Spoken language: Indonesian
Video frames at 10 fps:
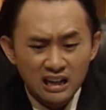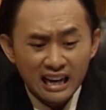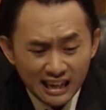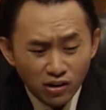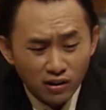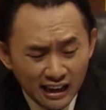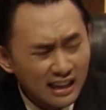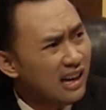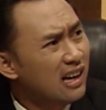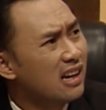Ini duren
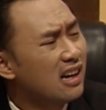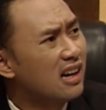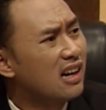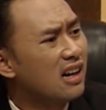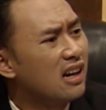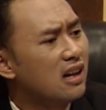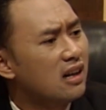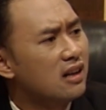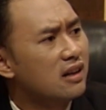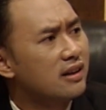durennya.
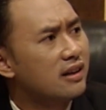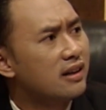Iya,